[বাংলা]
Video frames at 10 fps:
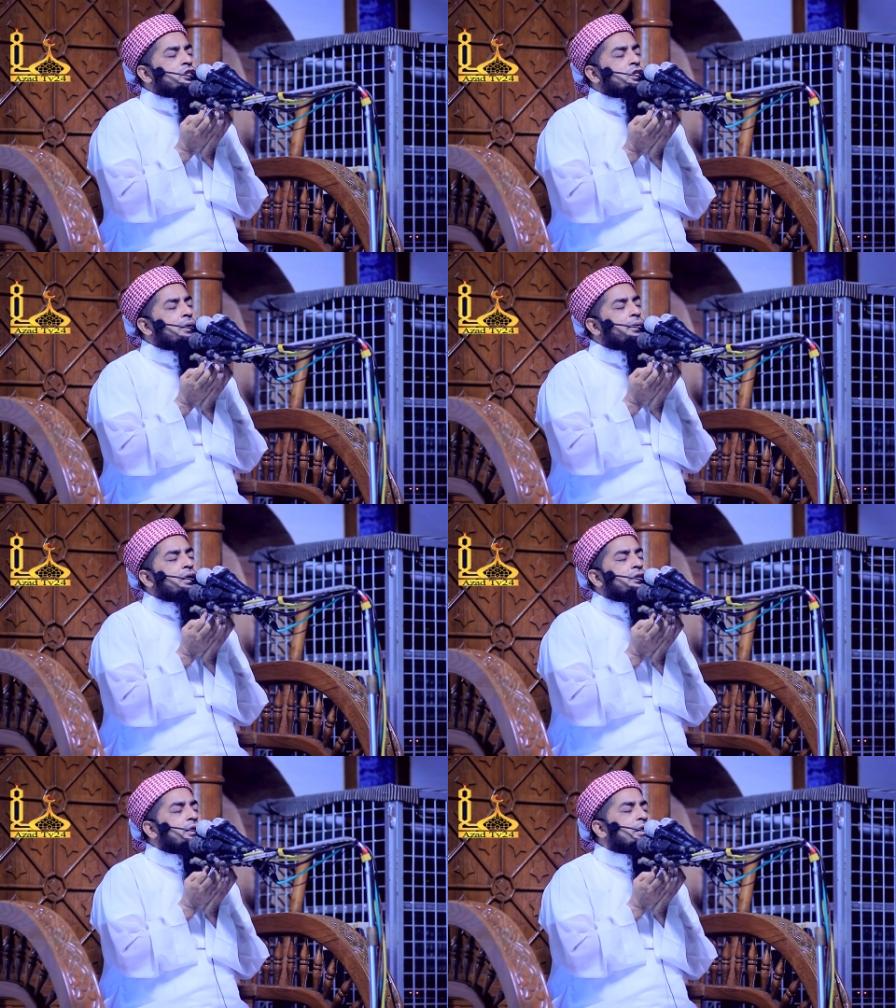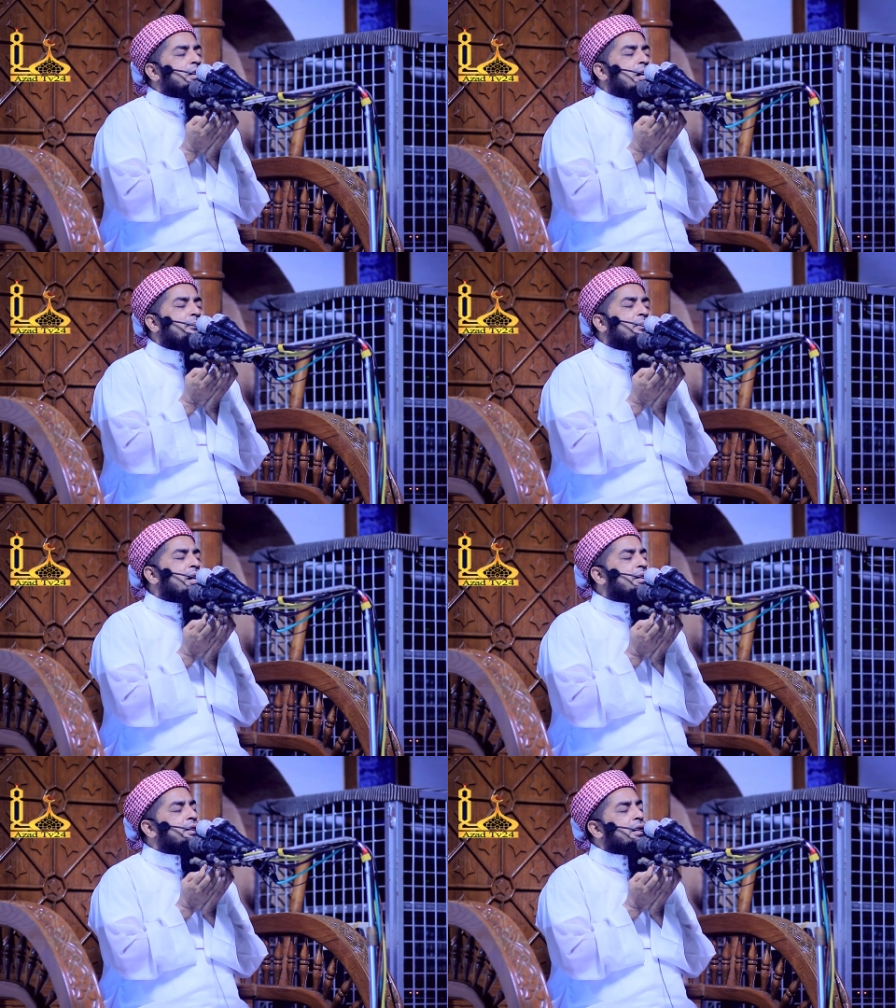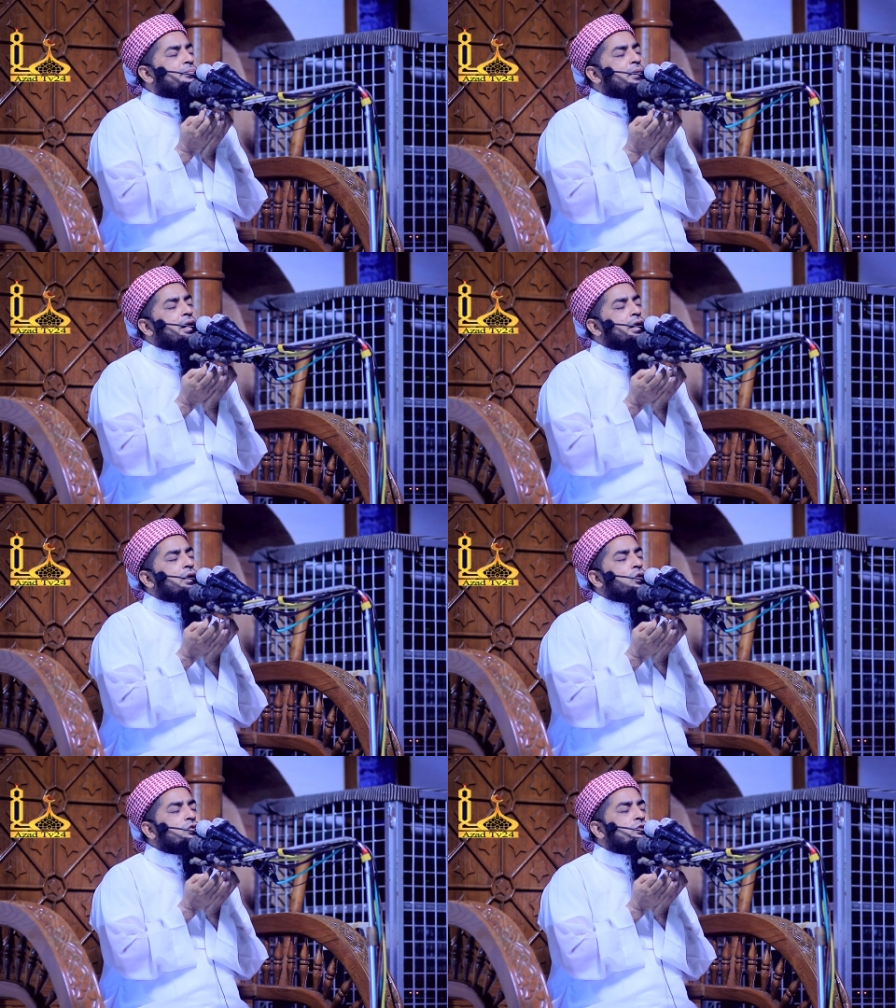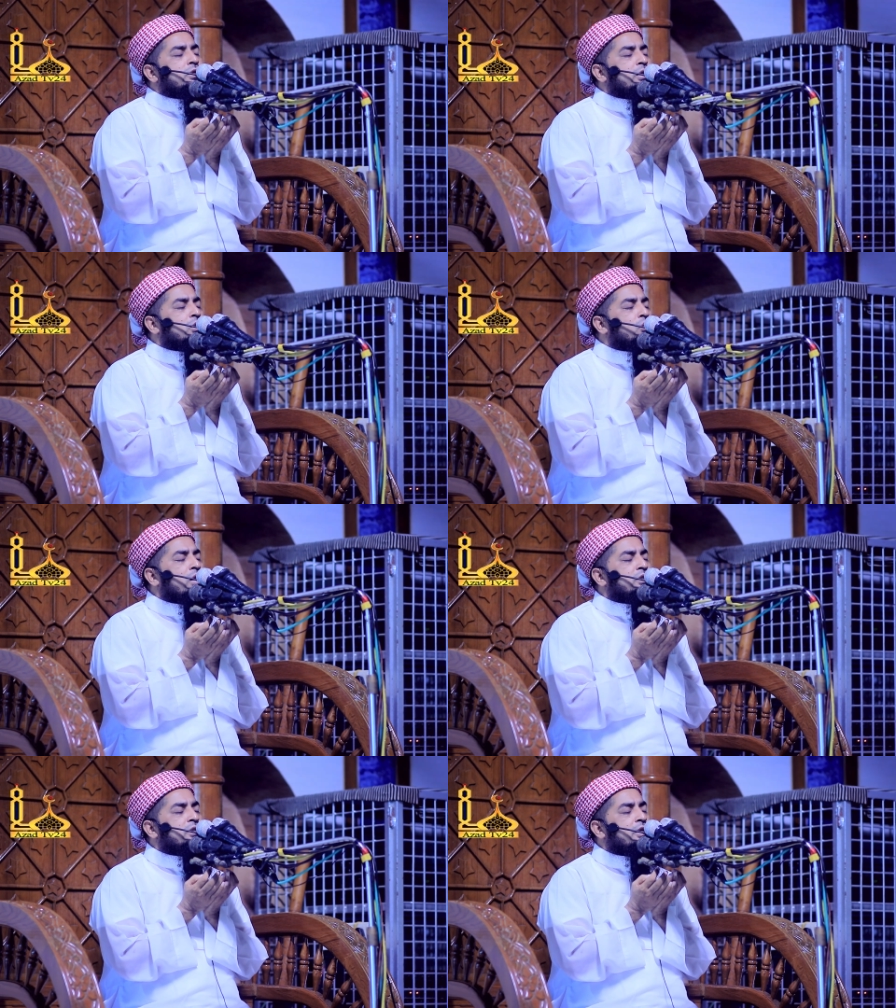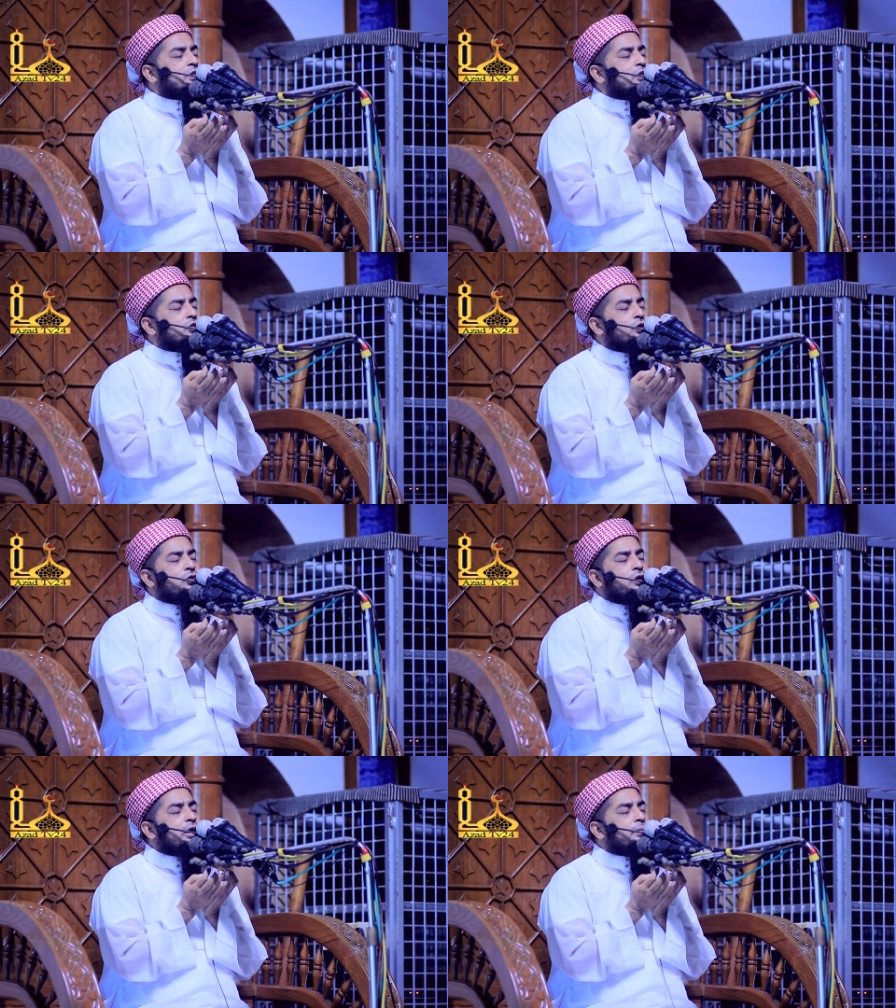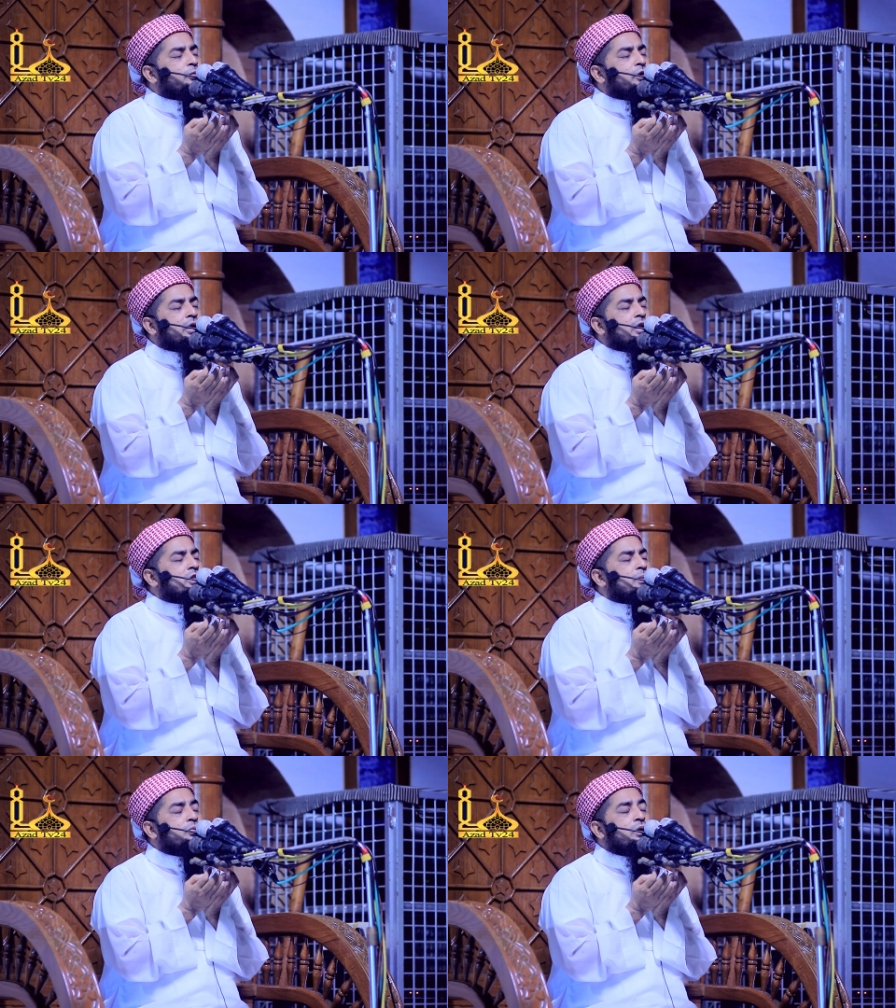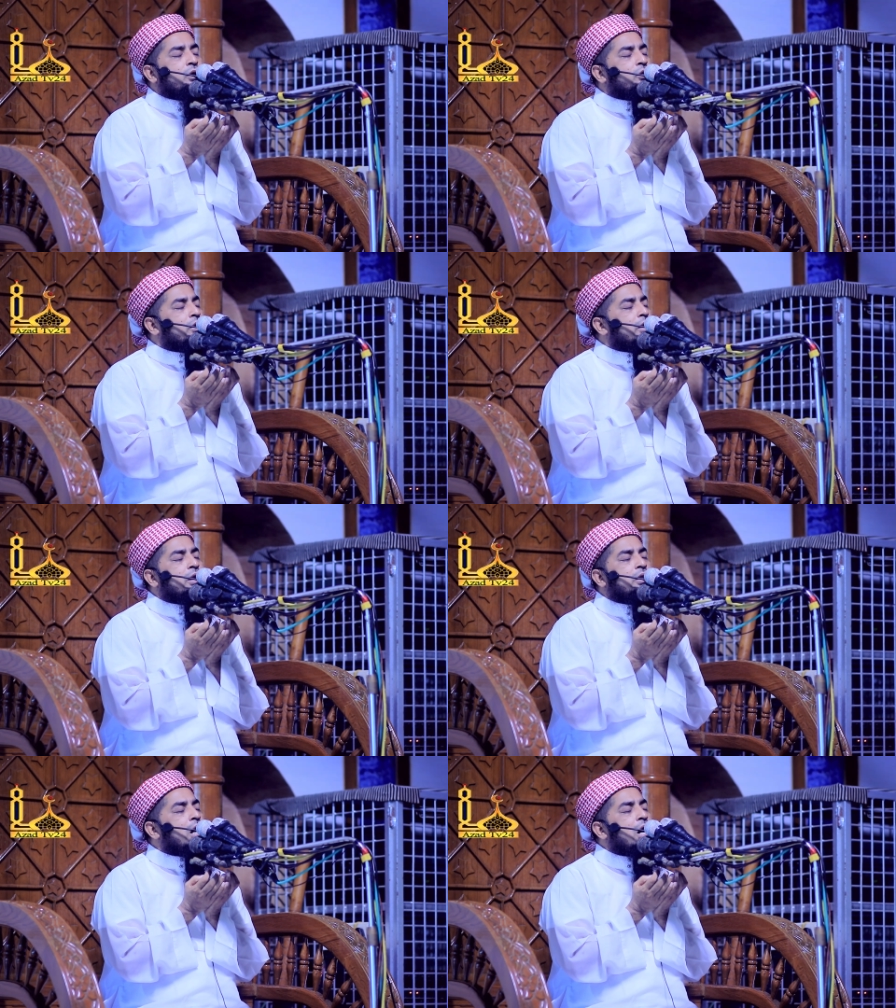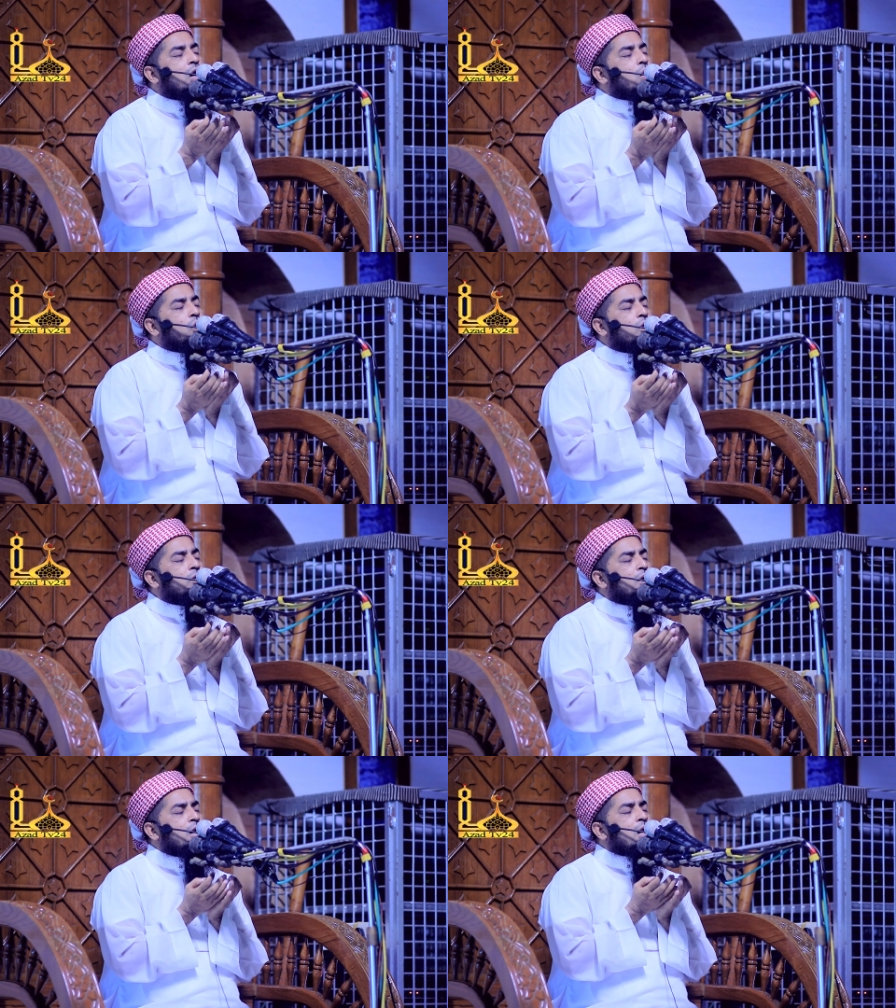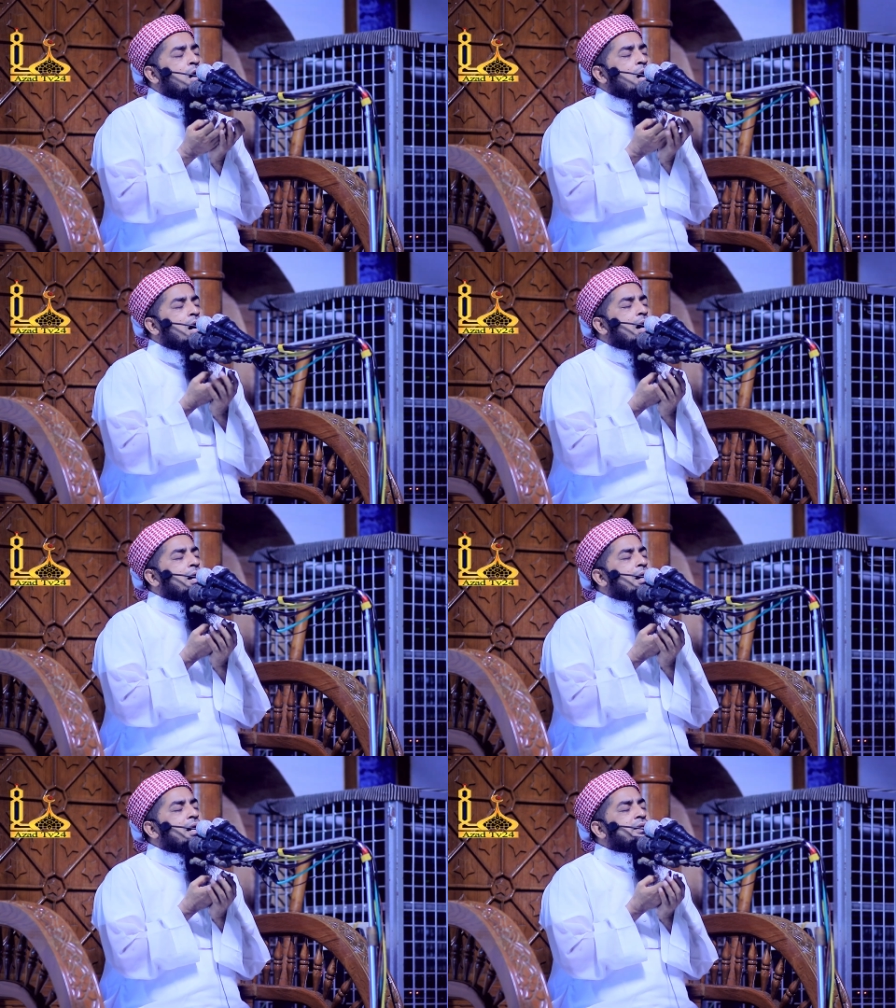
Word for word: সাবার থেকে ধামরাই থেকে মানিকগঞ্জ থেকে দোয়া চাইছে সকলের মনের আশা পুরা করিয়ে দাও আইল্লা